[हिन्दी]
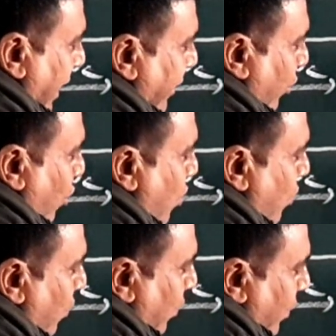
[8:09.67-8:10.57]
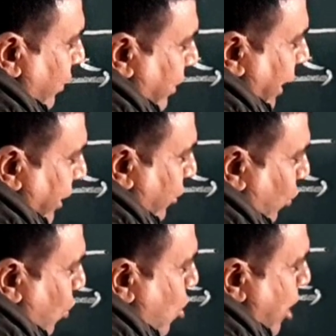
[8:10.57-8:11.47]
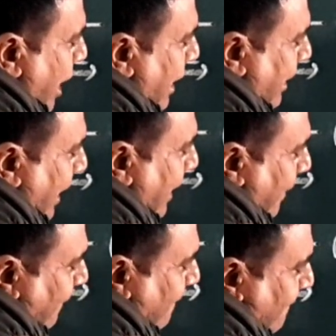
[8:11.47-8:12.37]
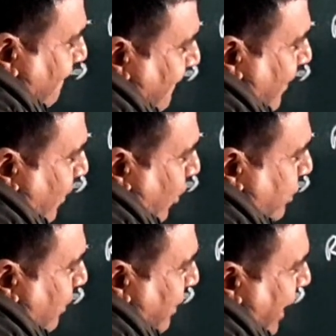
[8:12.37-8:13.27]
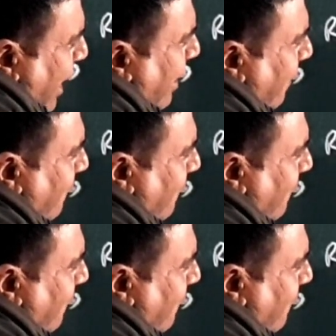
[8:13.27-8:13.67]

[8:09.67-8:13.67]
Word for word: नाइट्रो नाइट्रो अल्केन और समझाया